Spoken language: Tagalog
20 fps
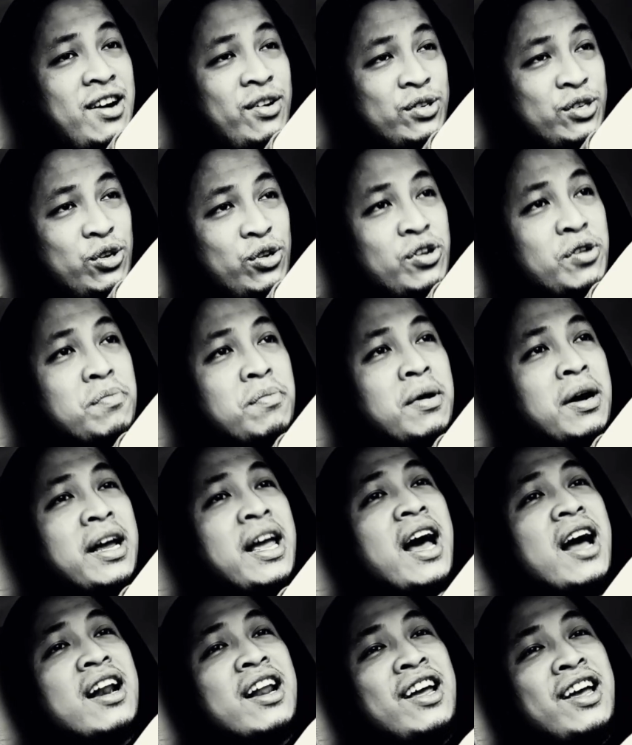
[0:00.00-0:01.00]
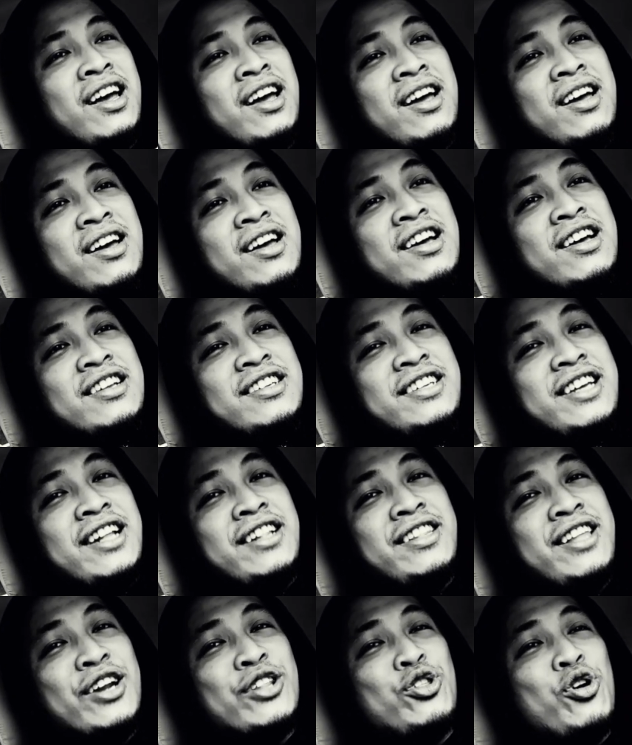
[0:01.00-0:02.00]
Ang gusto nyo mangyari,
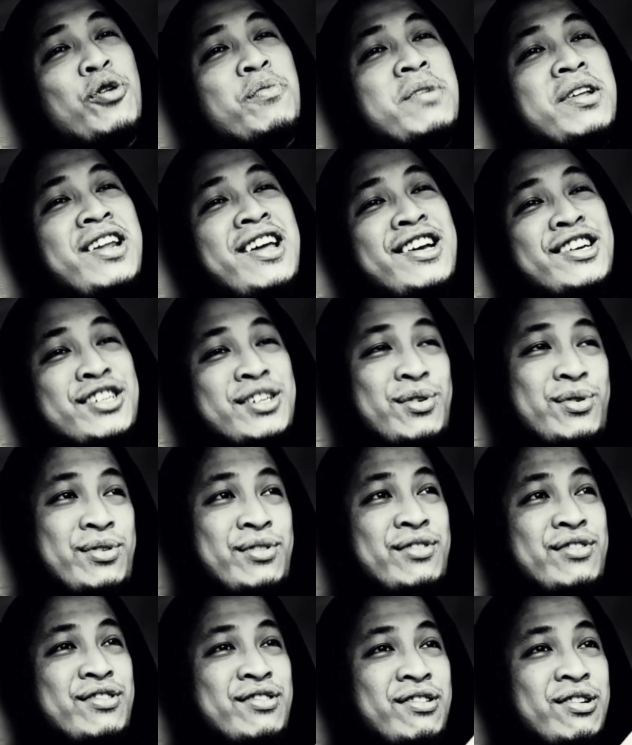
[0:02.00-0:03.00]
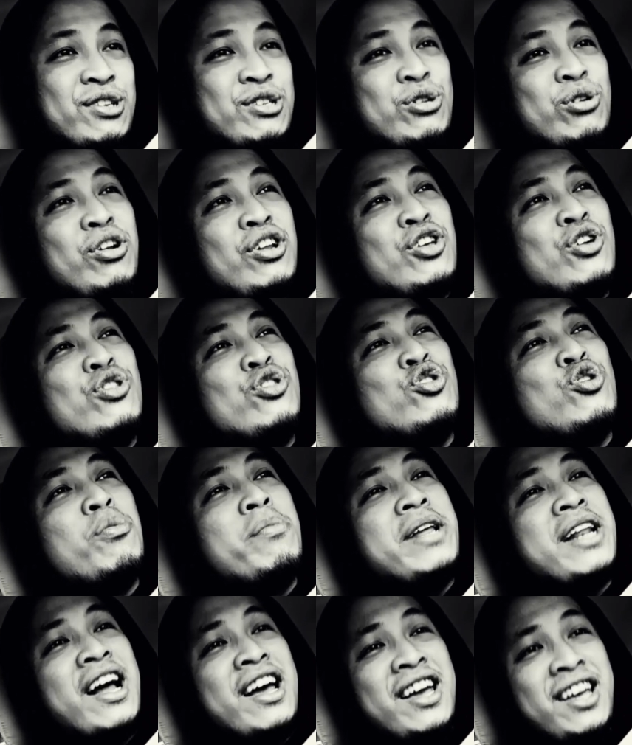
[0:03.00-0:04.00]
gender domination. Gusto ninyong
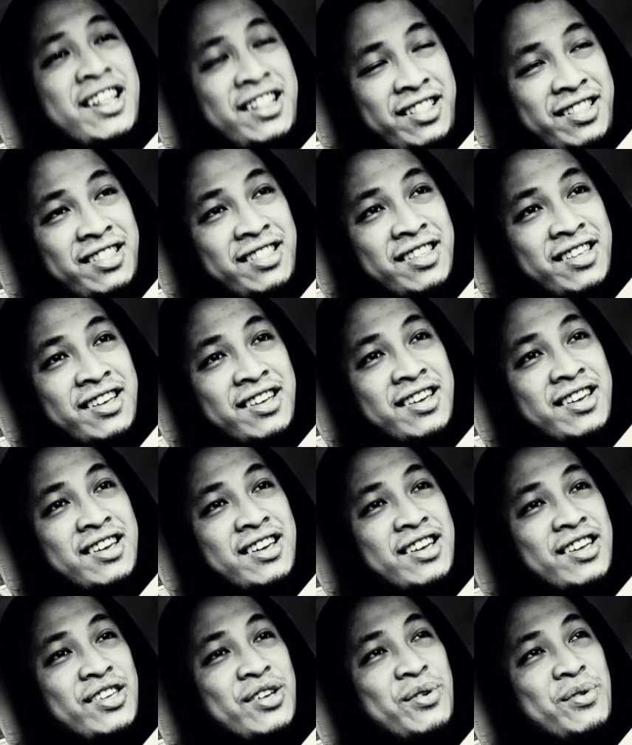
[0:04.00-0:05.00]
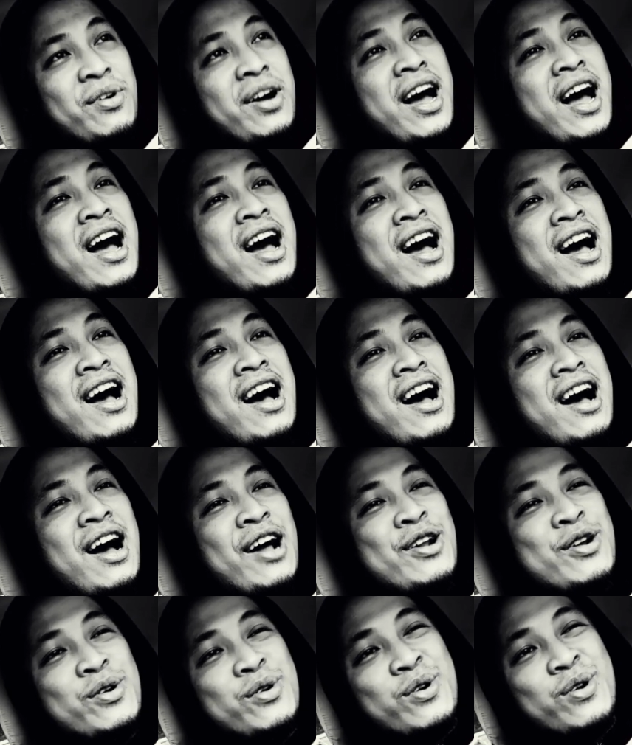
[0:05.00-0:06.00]
dominahin yung
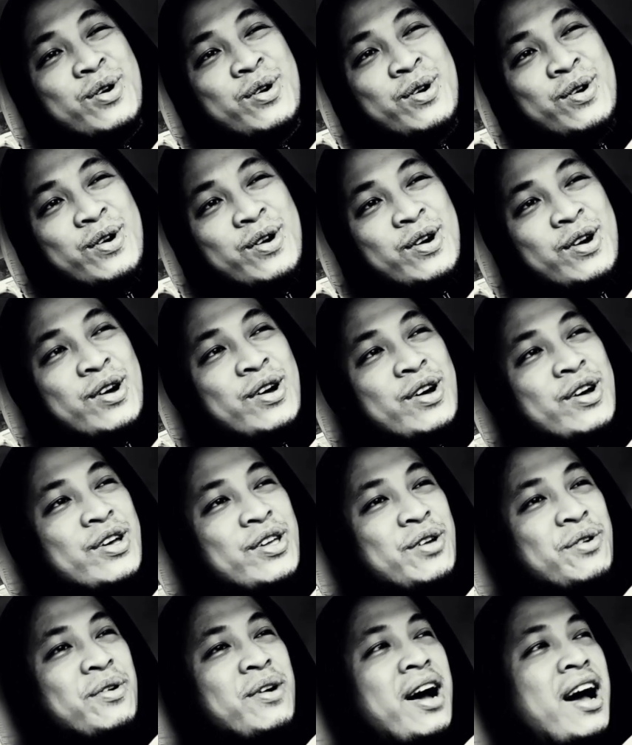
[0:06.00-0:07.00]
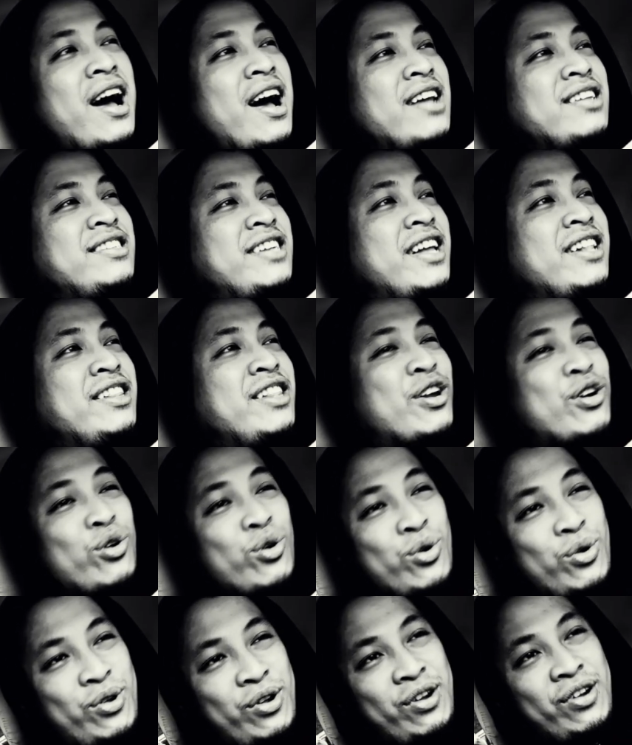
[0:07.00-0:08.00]
uh, ano, yung uh, gender
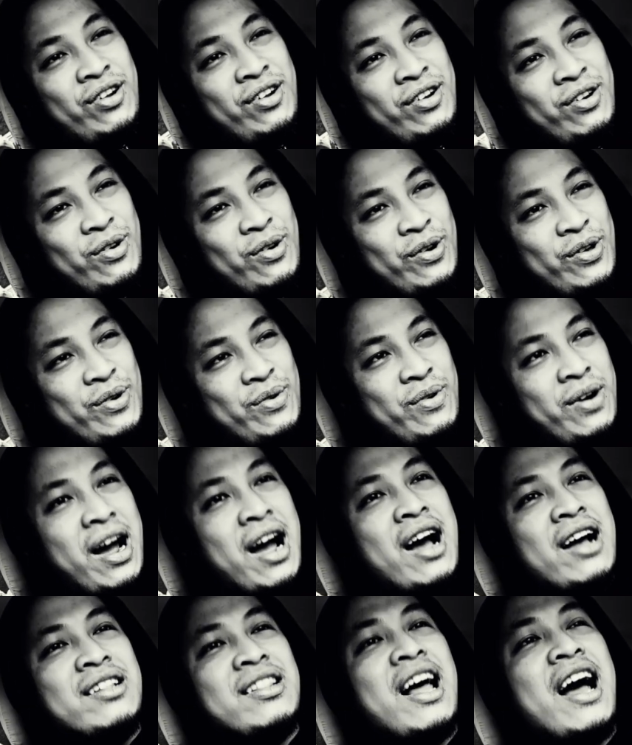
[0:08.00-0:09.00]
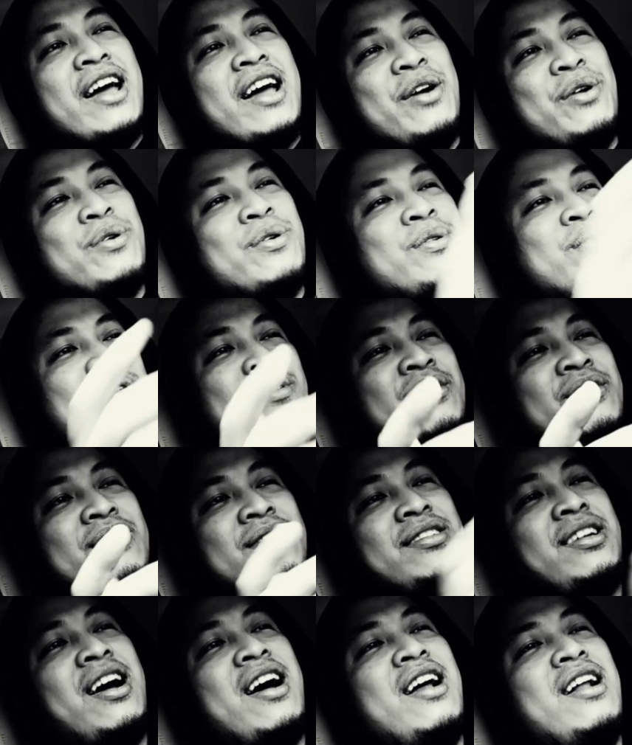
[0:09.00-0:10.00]
role o yung uh, tayo
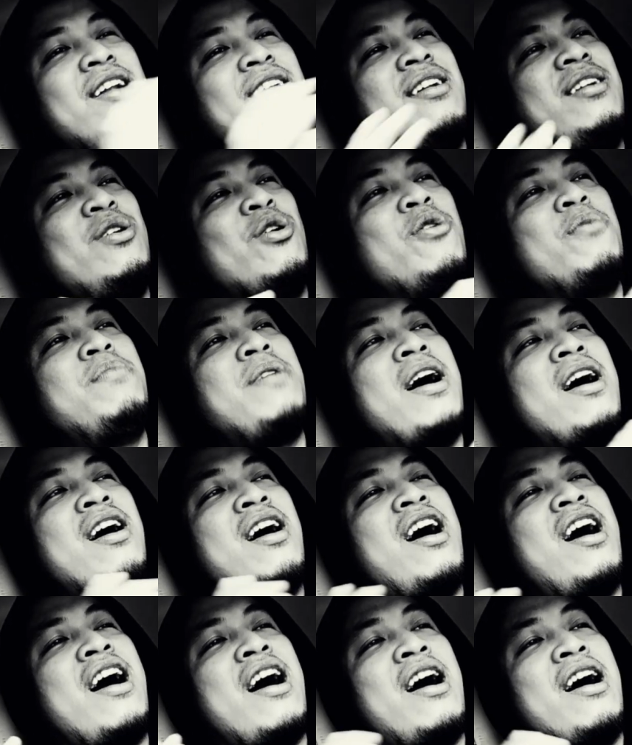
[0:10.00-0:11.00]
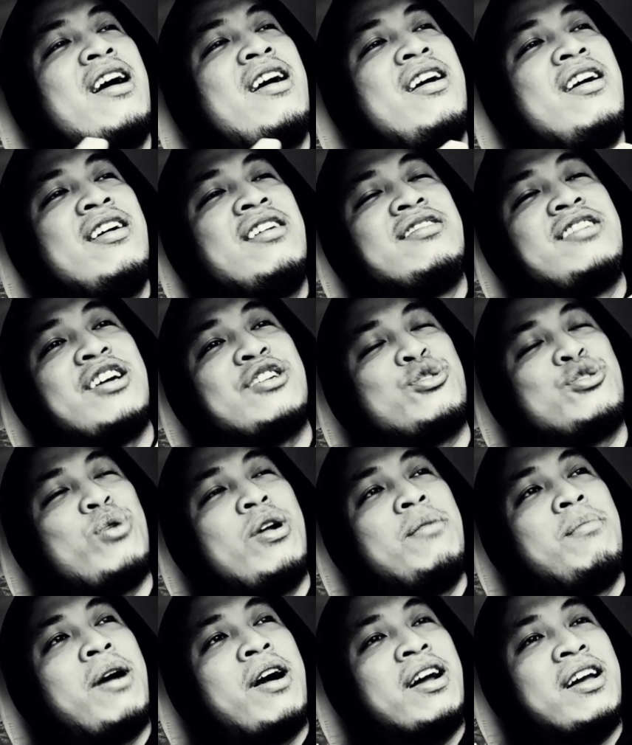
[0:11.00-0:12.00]
sa loob ng uh,
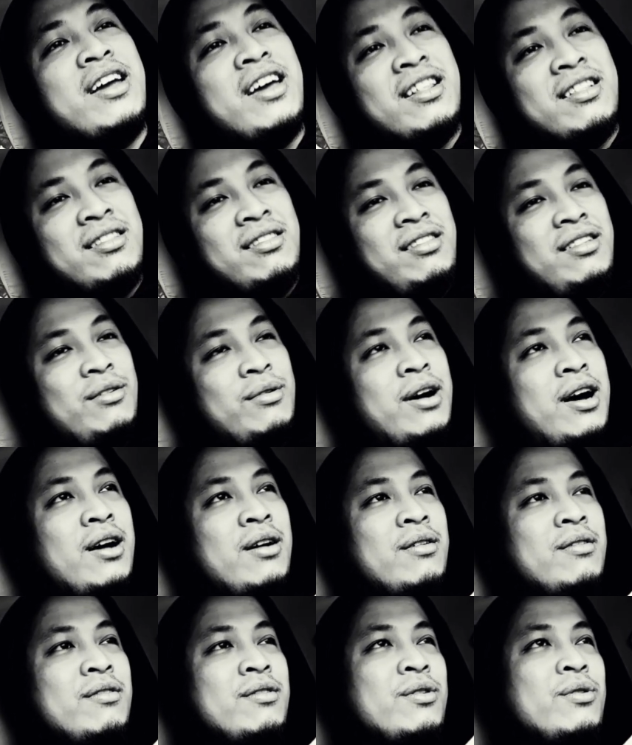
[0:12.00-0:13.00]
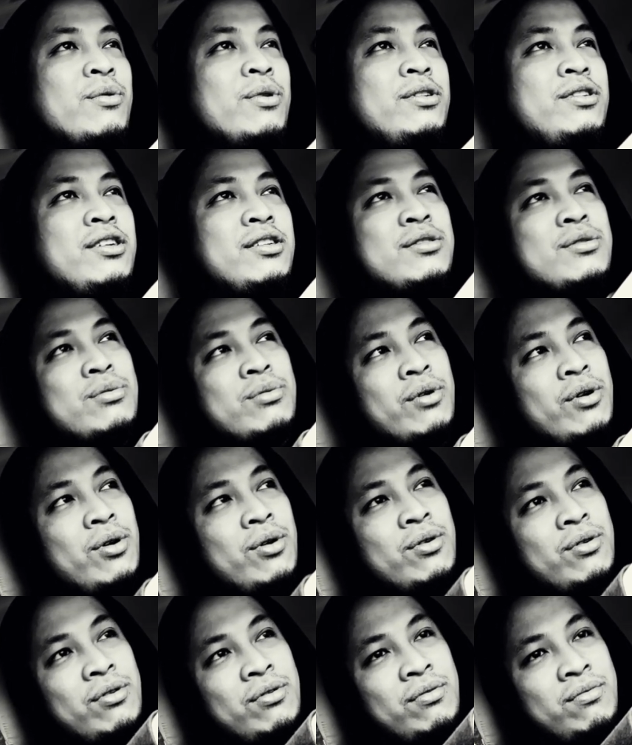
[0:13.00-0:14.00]
sexual market, di ba? Which is
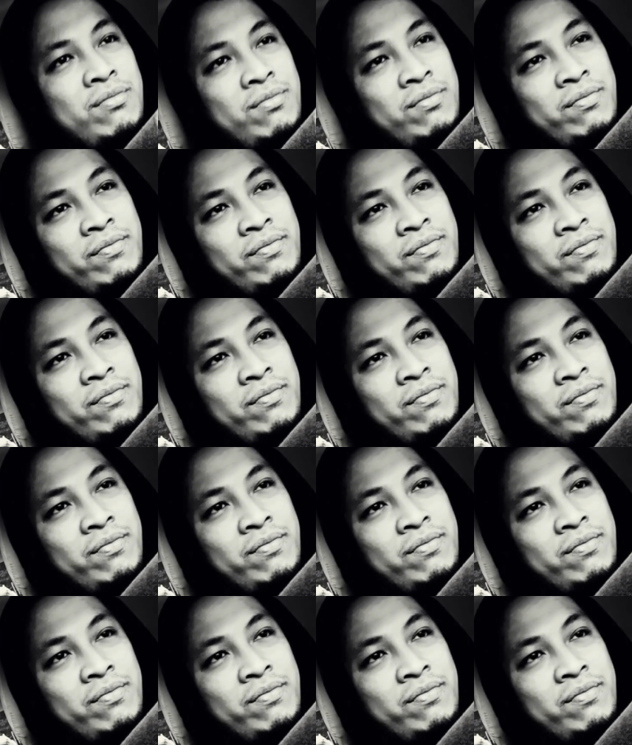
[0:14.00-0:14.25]
wrong.